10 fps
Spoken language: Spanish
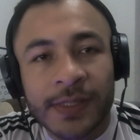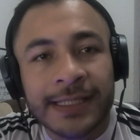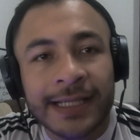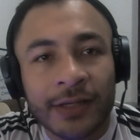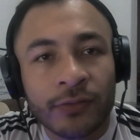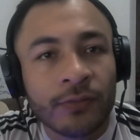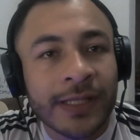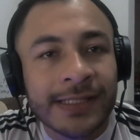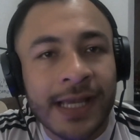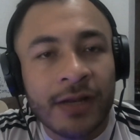nos va a
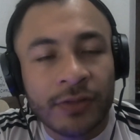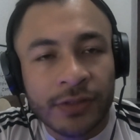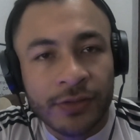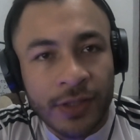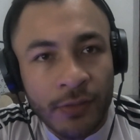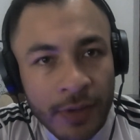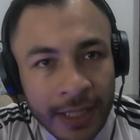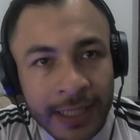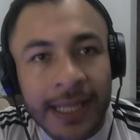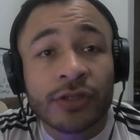llegar un mensaje a nuestro
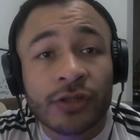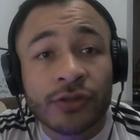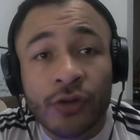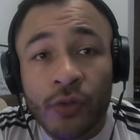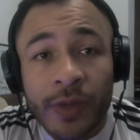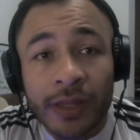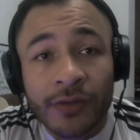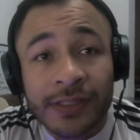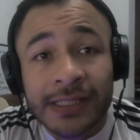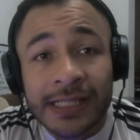celular que nuestros
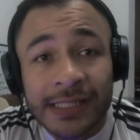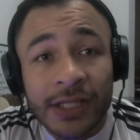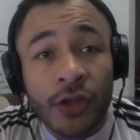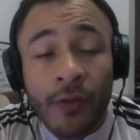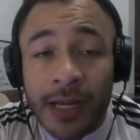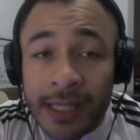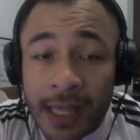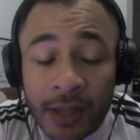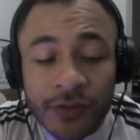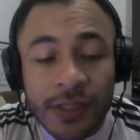documentos están siendo
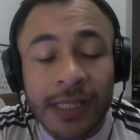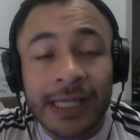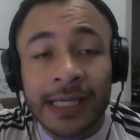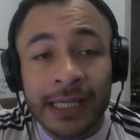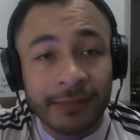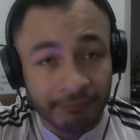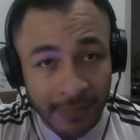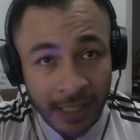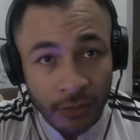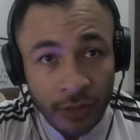validados
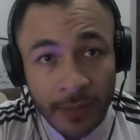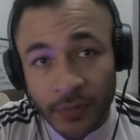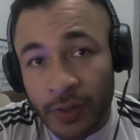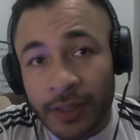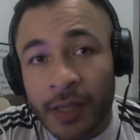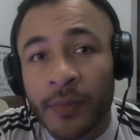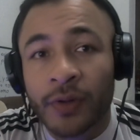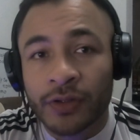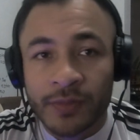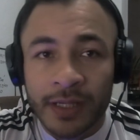y en un lapso de
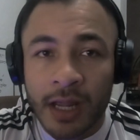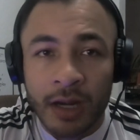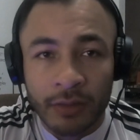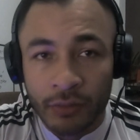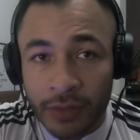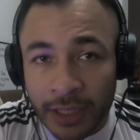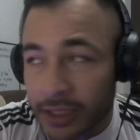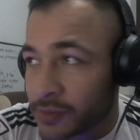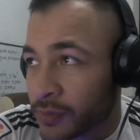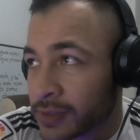tiempo nos van a dar
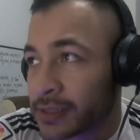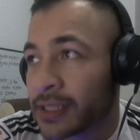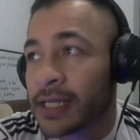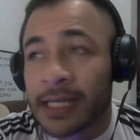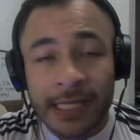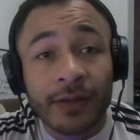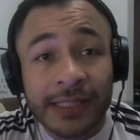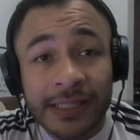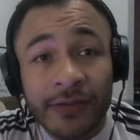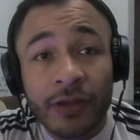una respuesta.
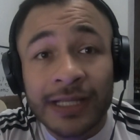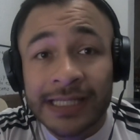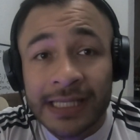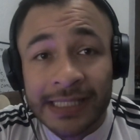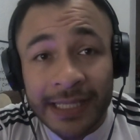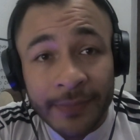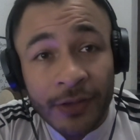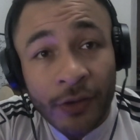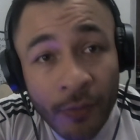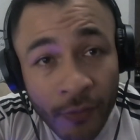Espero que este video les haya
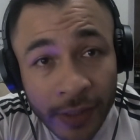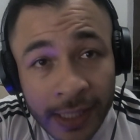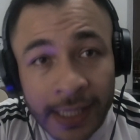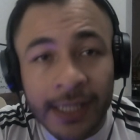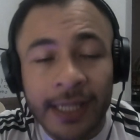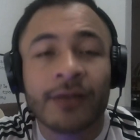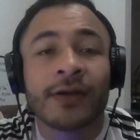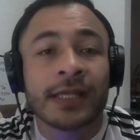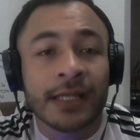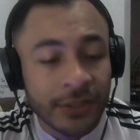servido como
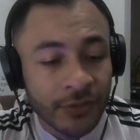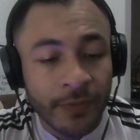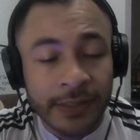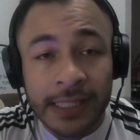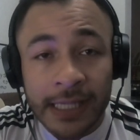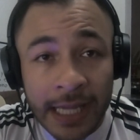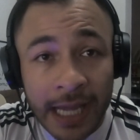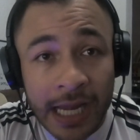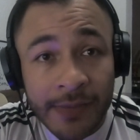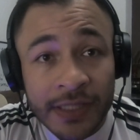guía, que lo hayan hecho pues
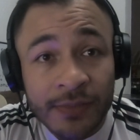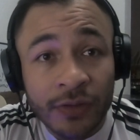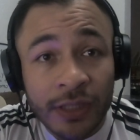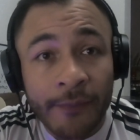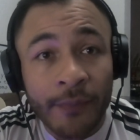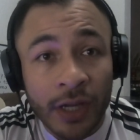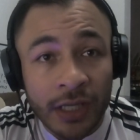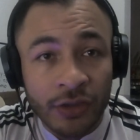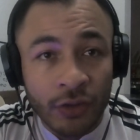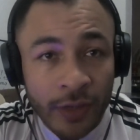al mismo
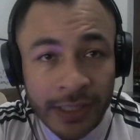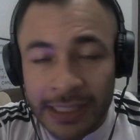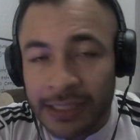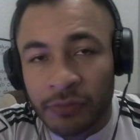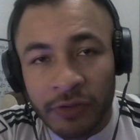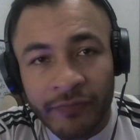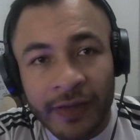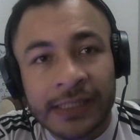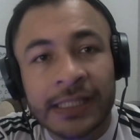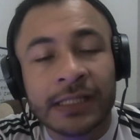tiempo que yo lo hice, es
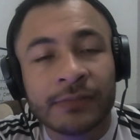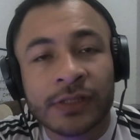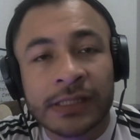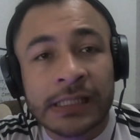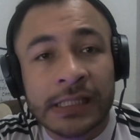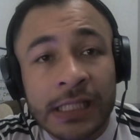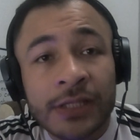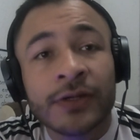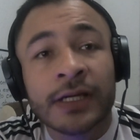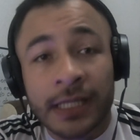muy fácil, es muy
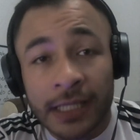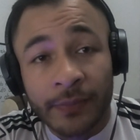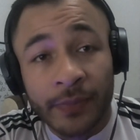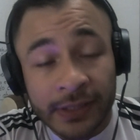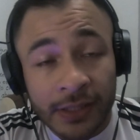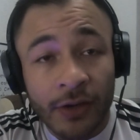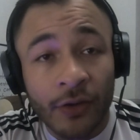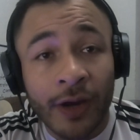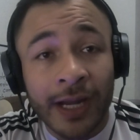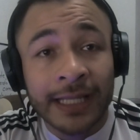sencillo y
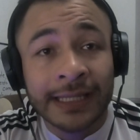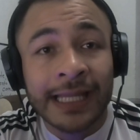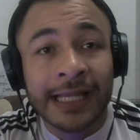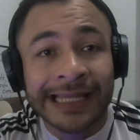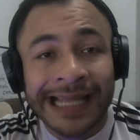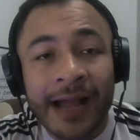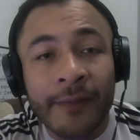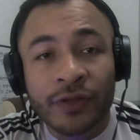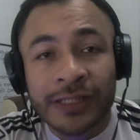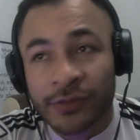pues ojalá
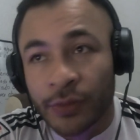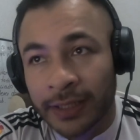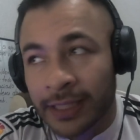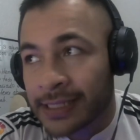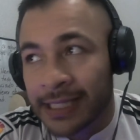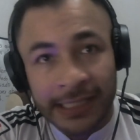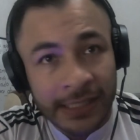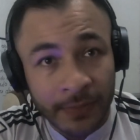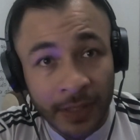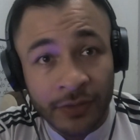tengamos la suerte de
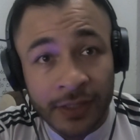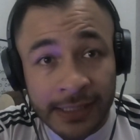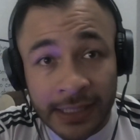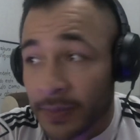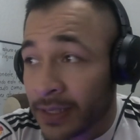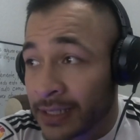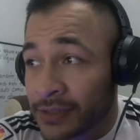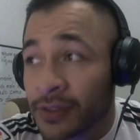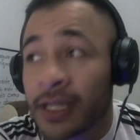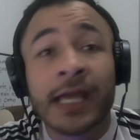ser aceptados en esta
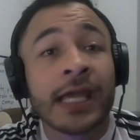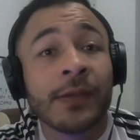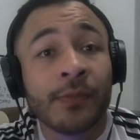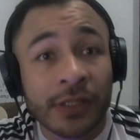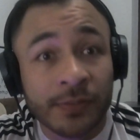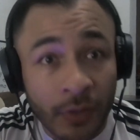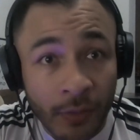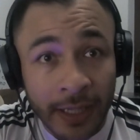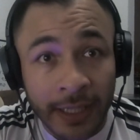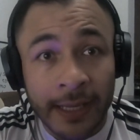aplicación y
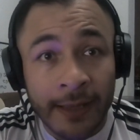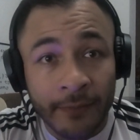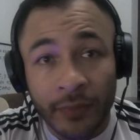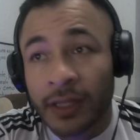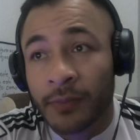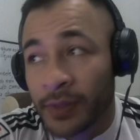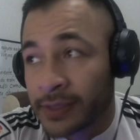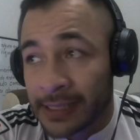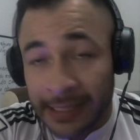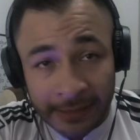pues probar,
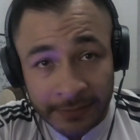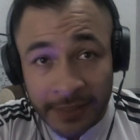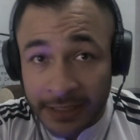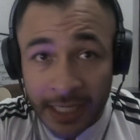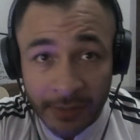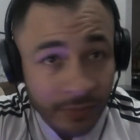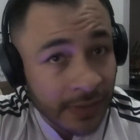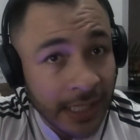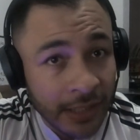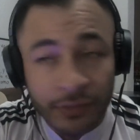porque pues ya
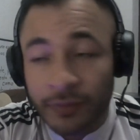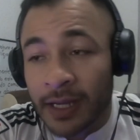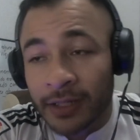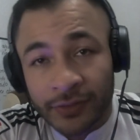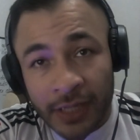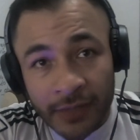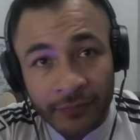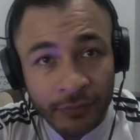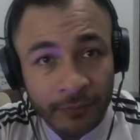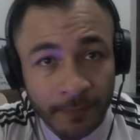tenemos mensajeros
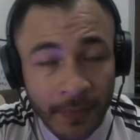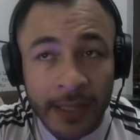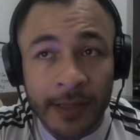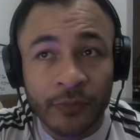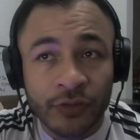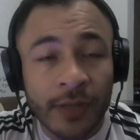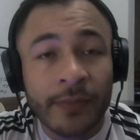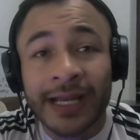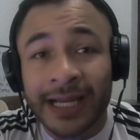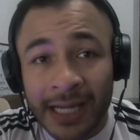urbanos, iFood,
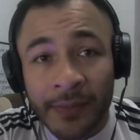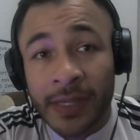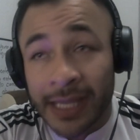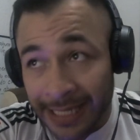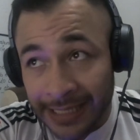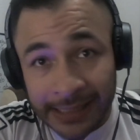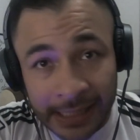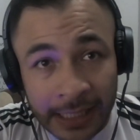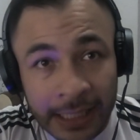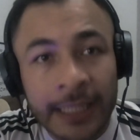tenemos también Rappi
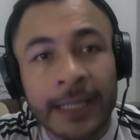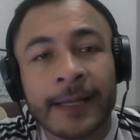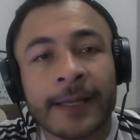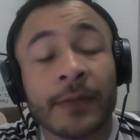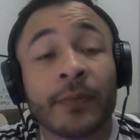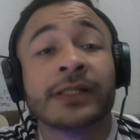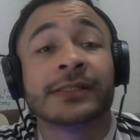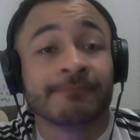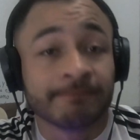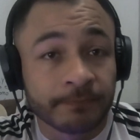en este canal
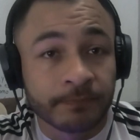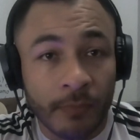y pues